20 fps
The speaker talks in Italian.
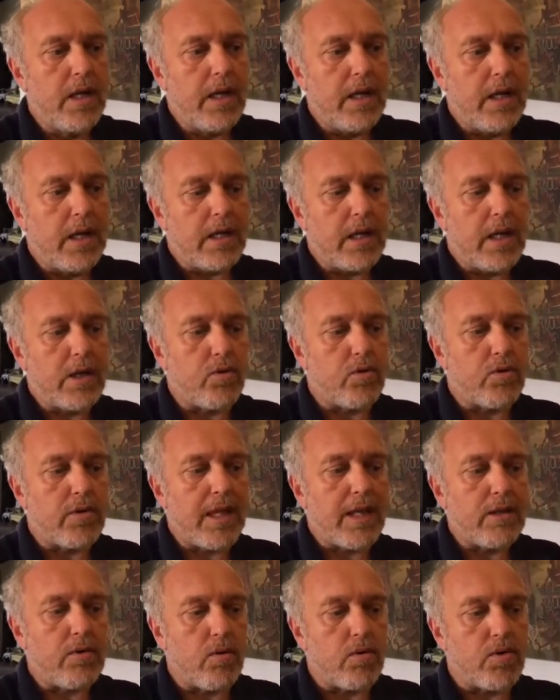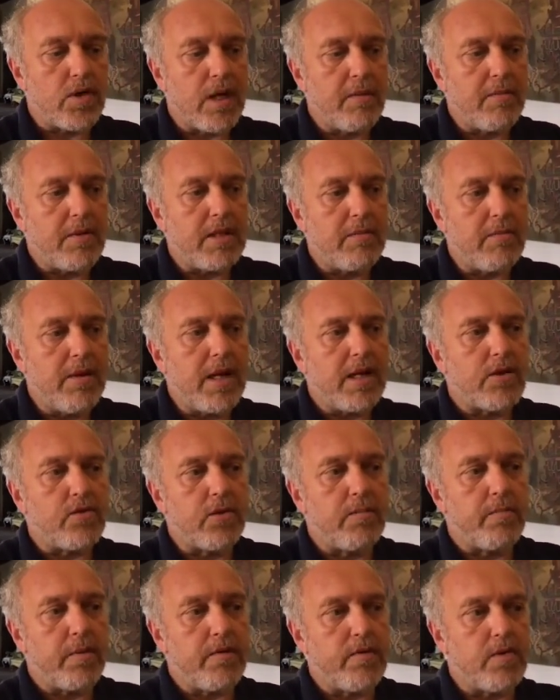eh, adottando lo schema di
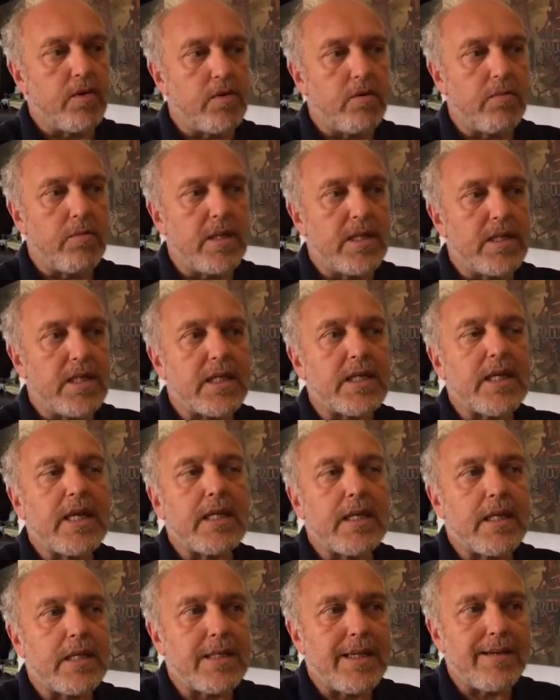bilancio di previsione 2017,